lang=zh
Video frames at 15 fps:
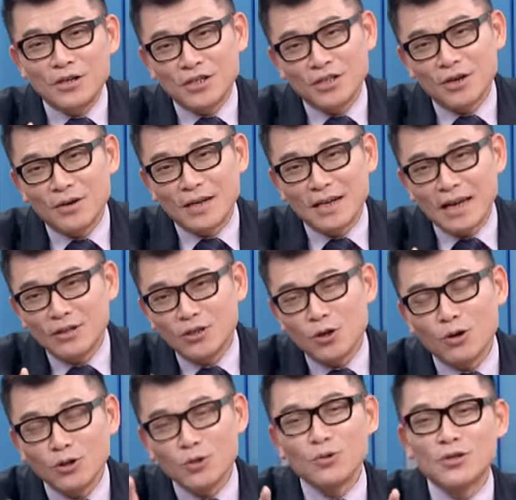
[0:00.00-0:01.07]
的时候，你看
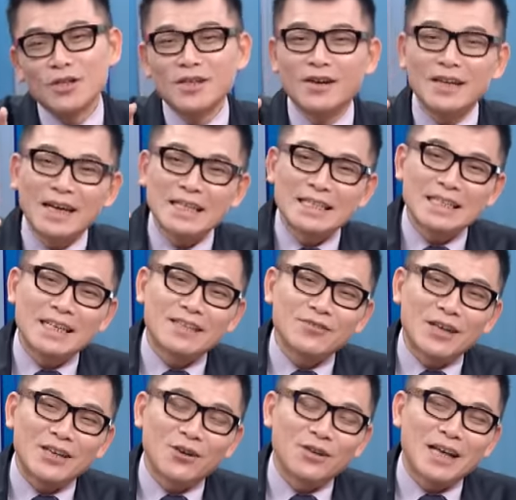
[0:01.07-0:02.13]
冲出去以后，你看今天虽
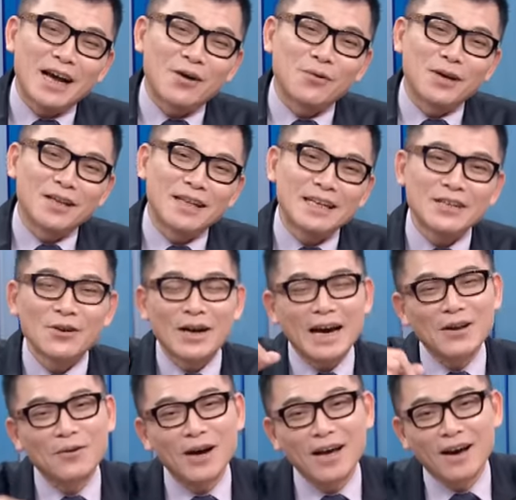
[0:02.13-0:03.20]
然有压回，但你要
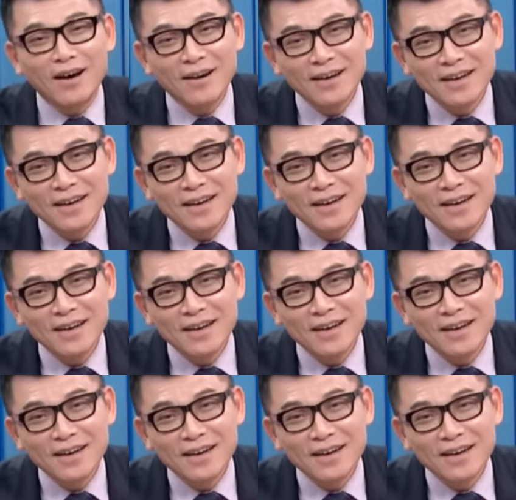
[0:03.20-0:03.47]
看坏啊。